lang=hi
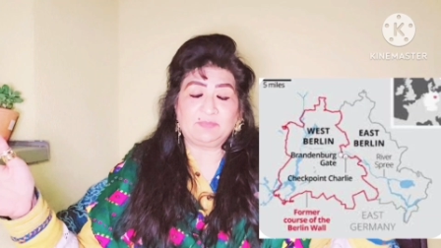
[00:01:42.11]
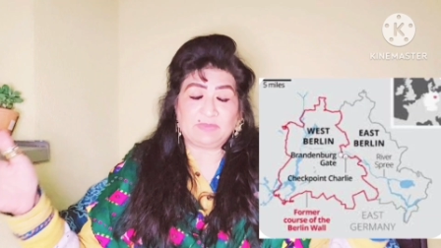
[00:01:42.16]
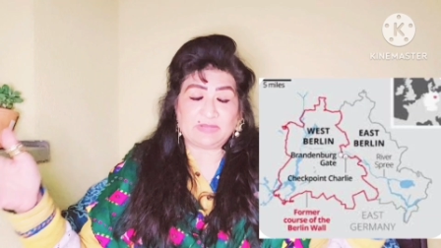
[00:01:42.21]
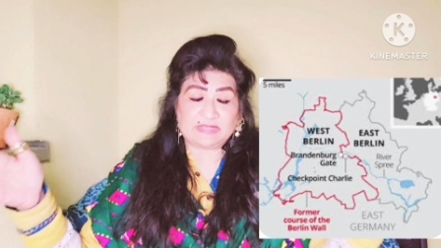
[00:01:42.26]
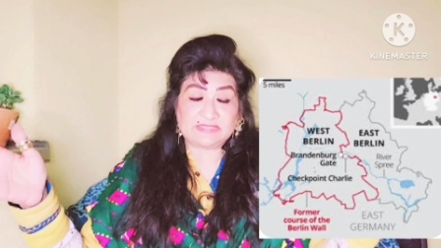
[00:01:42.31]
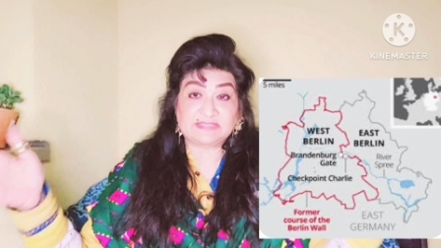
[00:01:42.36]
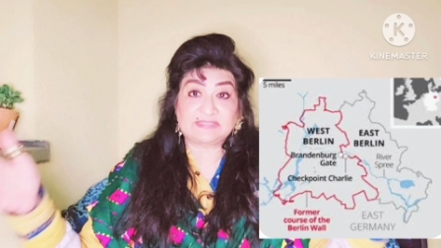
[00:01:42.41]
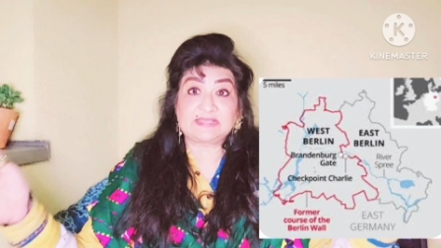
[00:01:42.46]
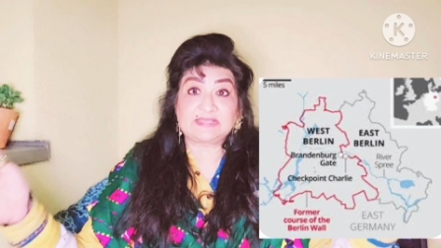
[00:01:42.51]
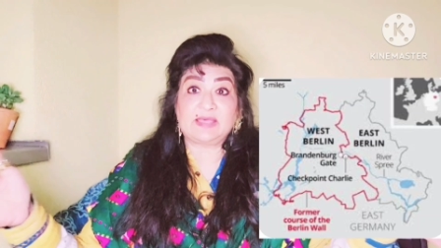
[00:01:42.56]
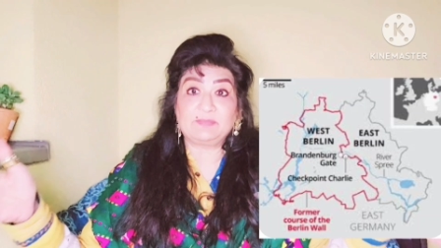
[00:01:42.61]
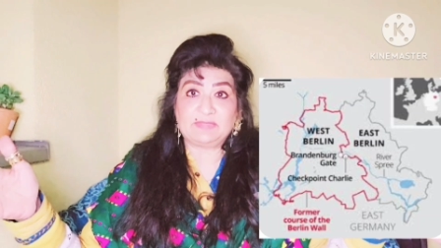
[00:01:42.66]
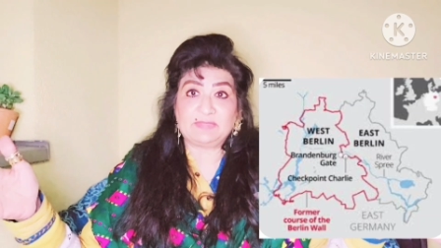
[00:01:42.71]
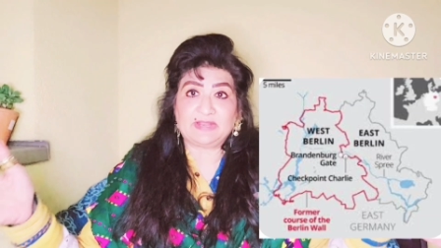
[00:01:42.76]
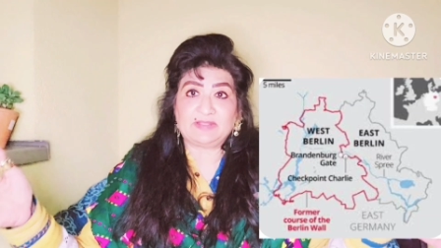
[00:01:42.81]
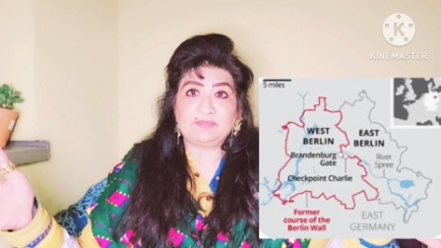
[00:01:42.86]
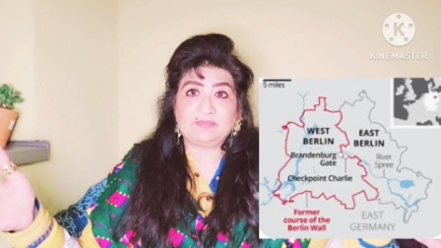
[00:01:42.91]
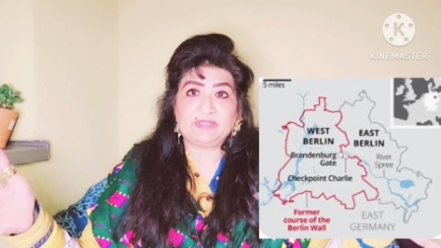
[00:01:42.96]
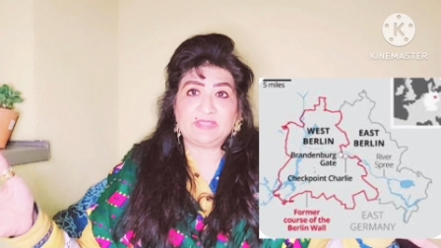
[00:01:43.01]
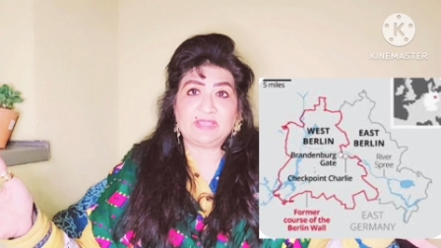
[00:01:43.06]
बक्सा
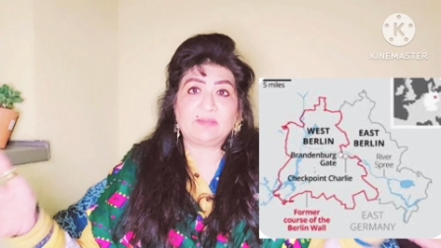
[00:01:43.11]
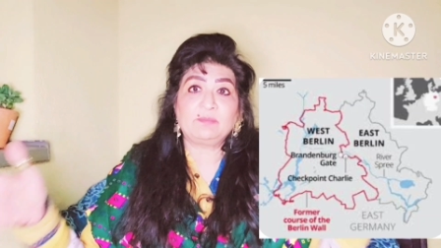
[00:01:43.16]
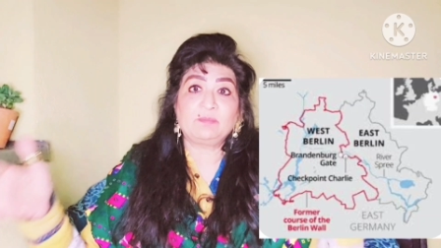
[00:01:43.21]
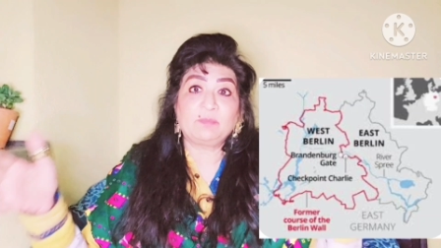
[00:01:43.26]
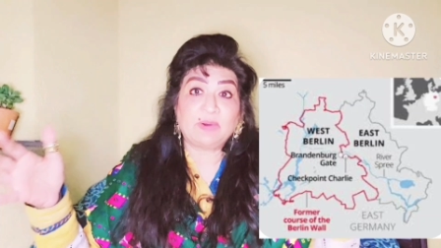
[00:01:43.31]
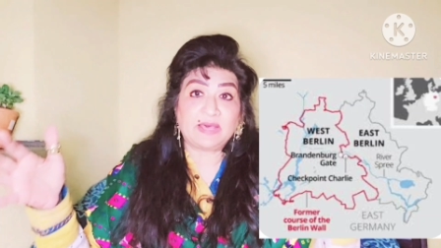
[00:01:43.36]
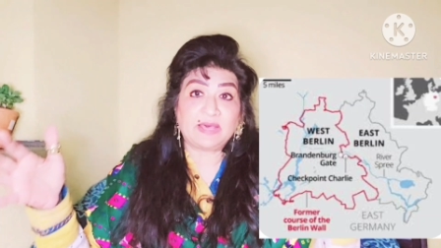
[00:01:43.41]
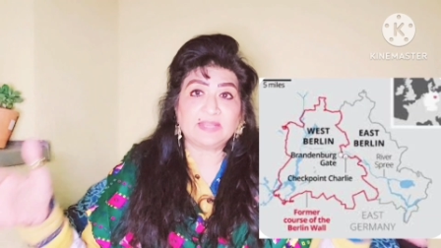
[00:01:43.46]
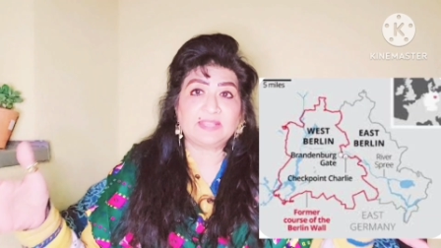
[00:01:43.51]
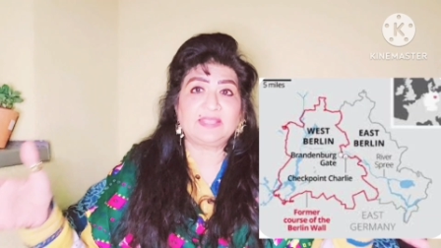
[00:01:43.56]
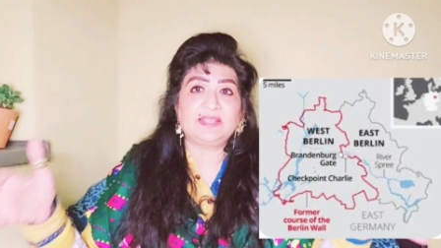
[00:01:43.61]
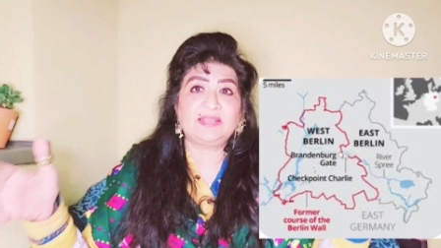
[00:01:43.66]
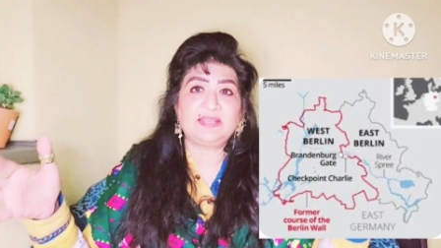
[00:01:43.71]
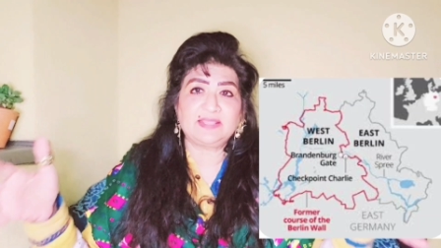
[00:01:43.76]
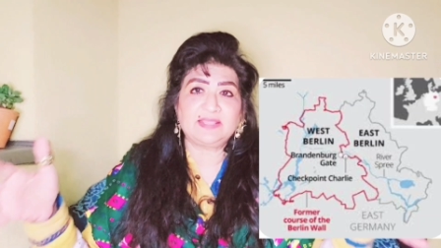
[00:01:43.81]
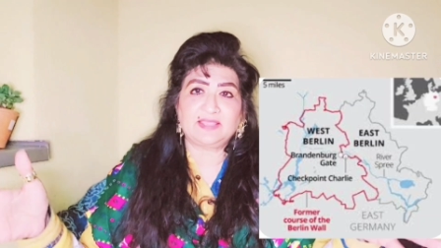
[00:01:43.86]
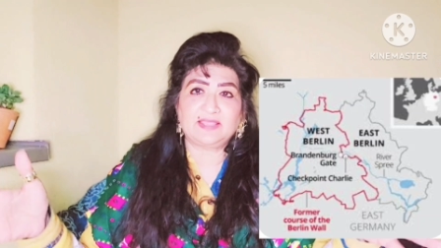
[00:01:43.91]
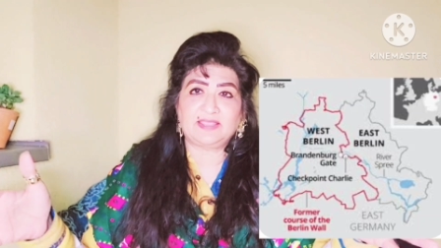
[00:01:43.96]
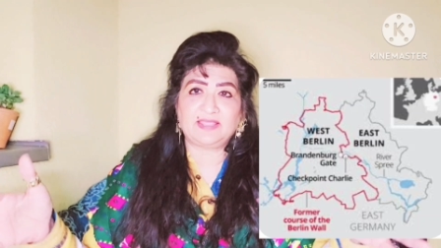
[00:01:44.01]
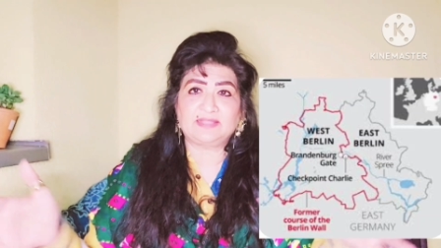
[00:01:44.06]
मेरा मियाँ भर के
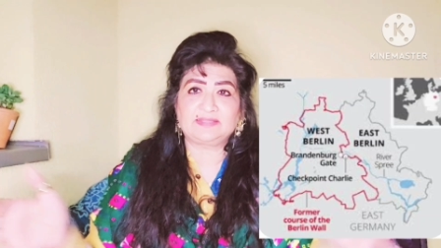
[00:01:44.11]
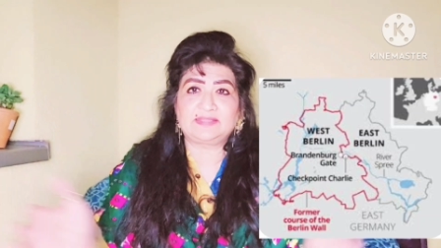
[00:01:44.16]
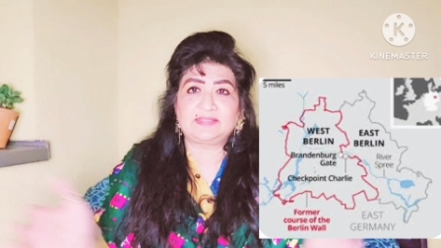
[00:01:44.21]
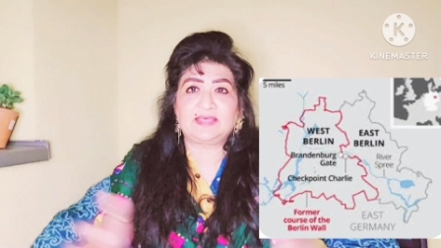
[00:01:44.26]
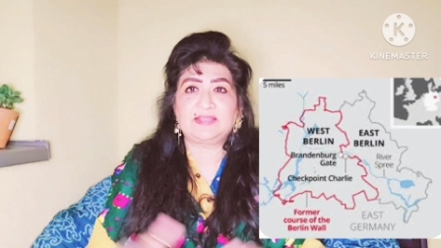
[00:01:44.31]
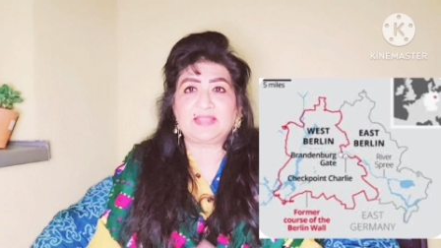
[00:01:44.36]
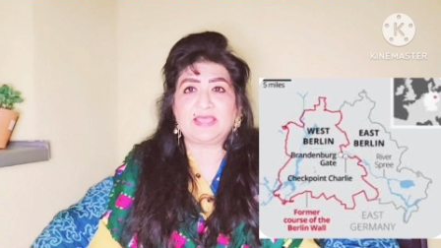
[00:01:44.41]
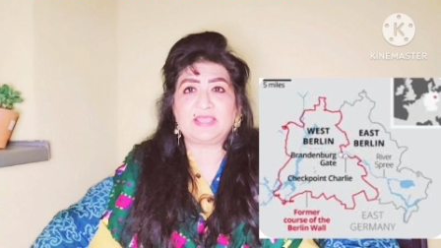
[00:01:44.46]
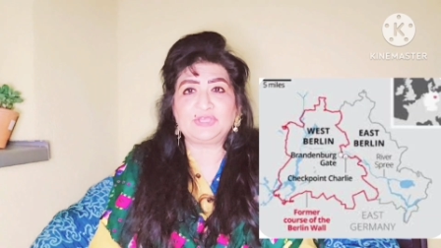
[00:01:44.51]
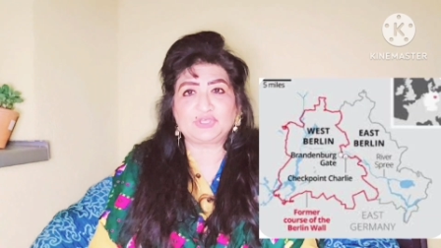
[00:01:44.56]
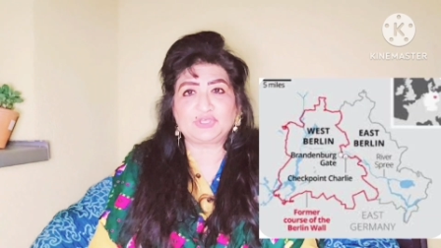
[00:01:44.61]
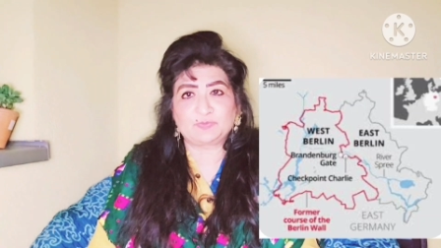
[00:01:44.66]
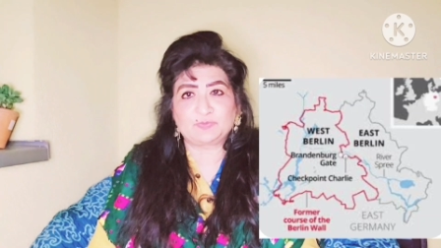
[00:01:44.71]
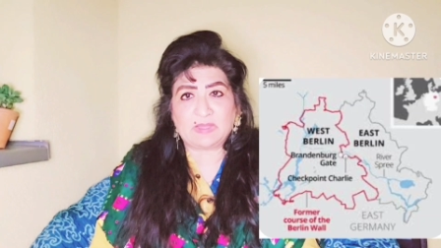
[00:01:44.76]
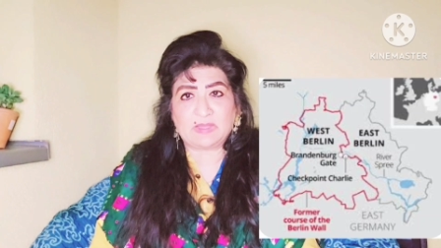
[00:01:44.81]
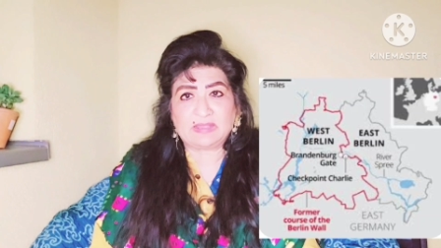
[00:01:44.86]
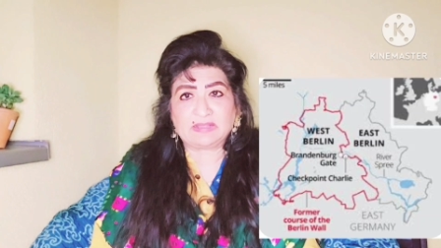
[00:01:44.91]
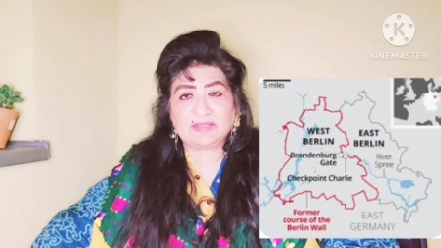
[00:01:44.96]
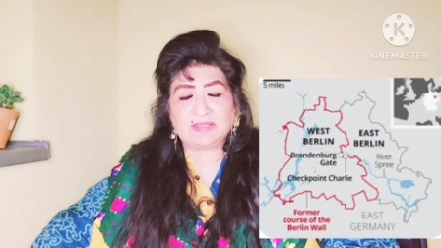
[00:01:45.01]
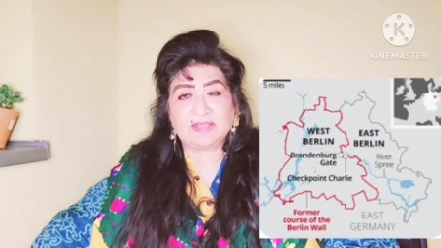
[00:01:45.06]
लेके गया था राइश
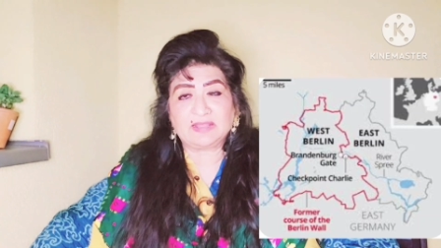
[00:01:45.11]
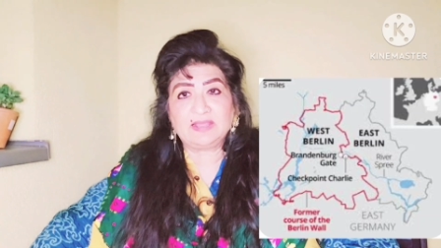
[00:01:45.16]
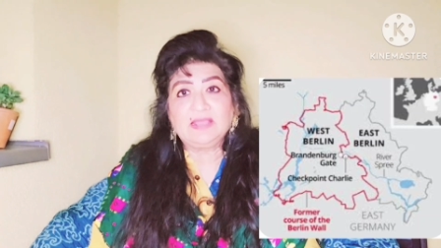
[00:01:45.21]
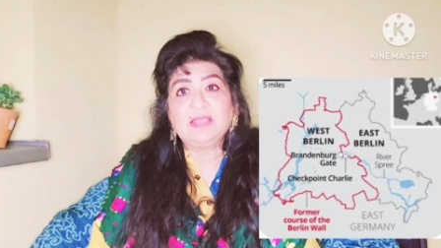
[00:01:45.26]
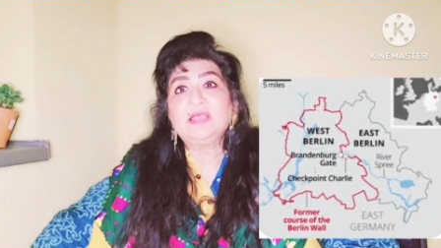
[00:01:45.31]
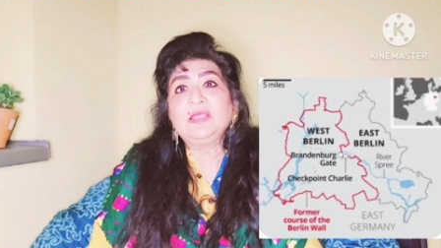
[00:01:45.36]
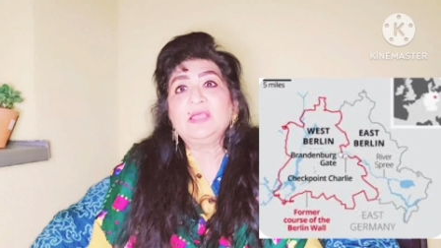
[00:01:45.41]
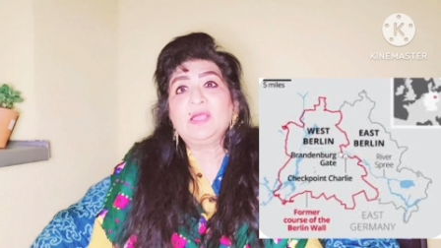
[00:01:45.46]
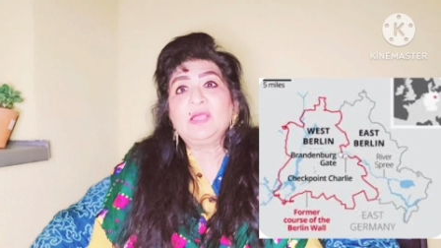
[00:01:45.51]
मार्क का